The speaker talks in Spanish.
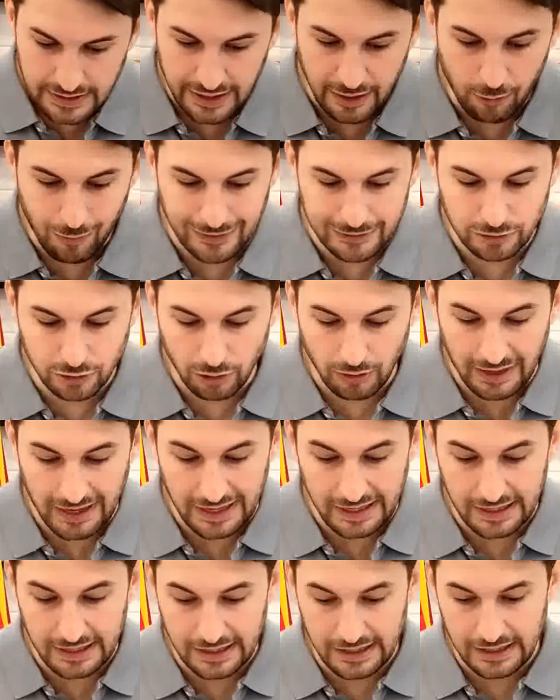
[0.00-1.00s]
En cuanto
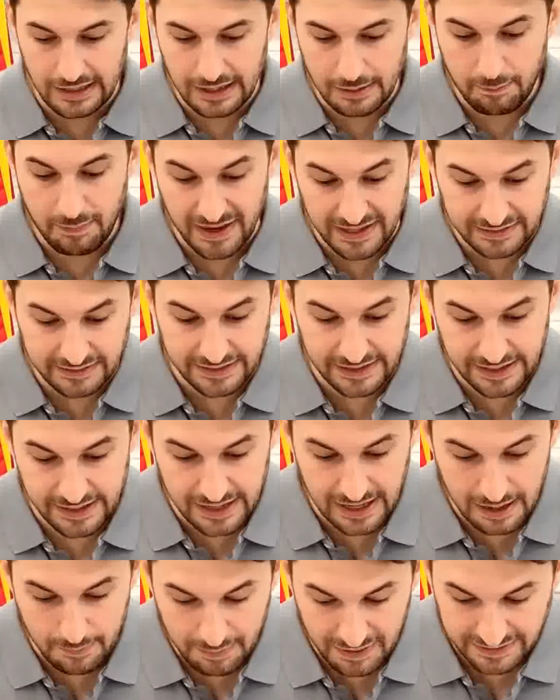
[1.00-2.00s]
al party,
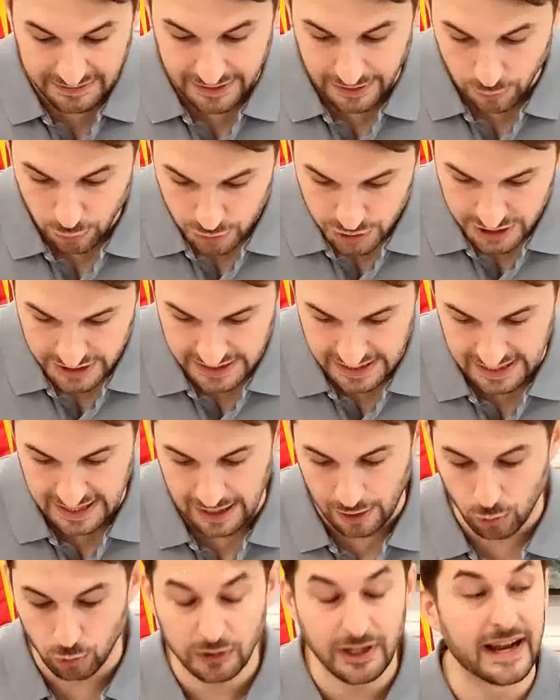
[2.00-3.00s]
a la parte Edusi y a
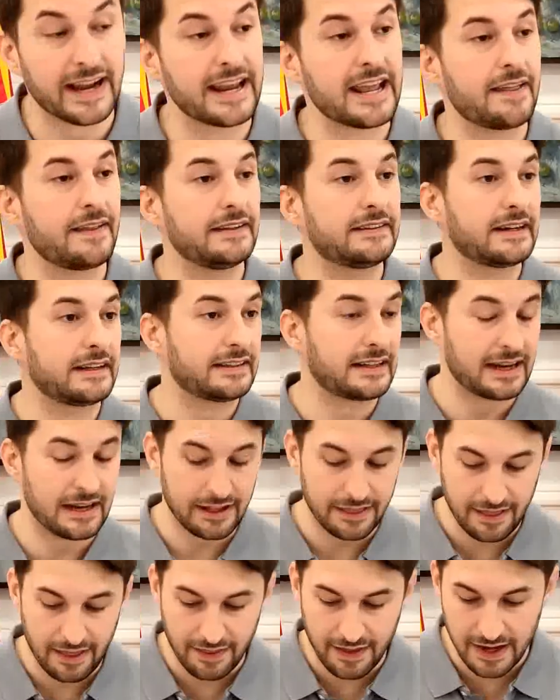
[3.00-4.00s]
la ruta guiada y
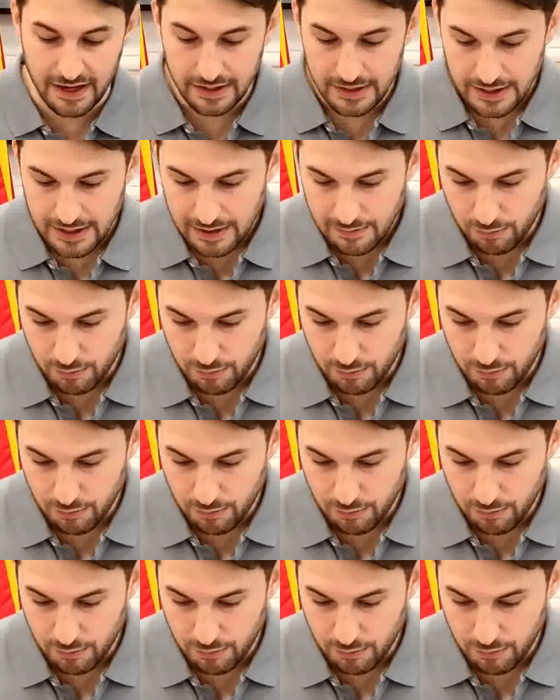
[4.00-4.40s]
teatralizada,